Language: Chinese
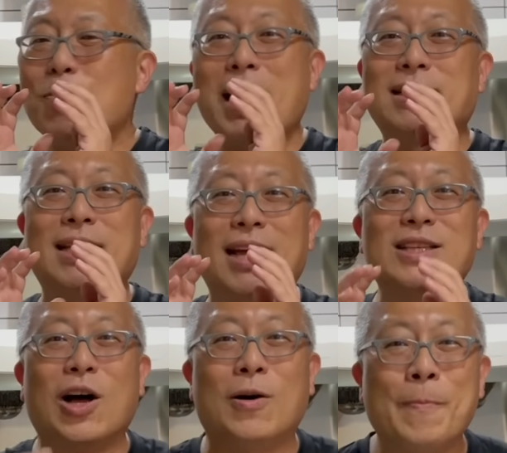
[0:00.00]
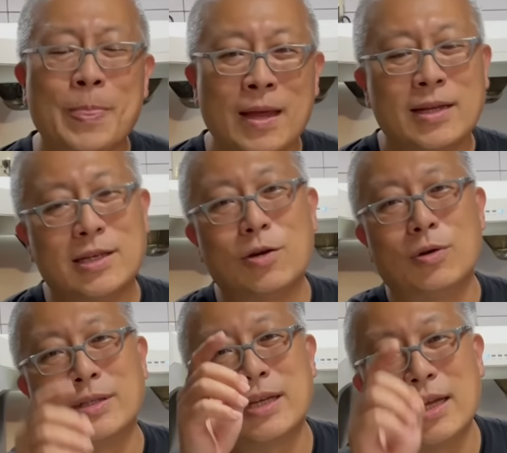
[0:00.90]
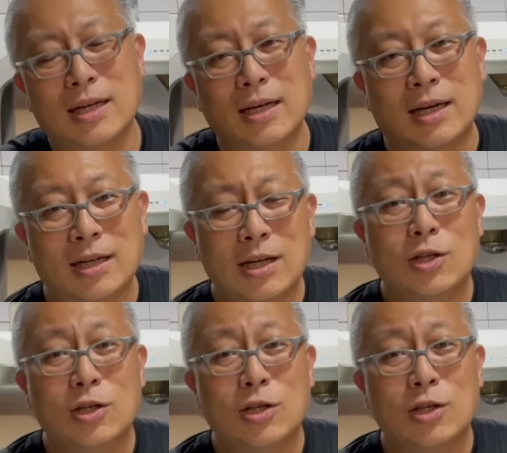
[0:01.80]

卖茄子哦。”结果这个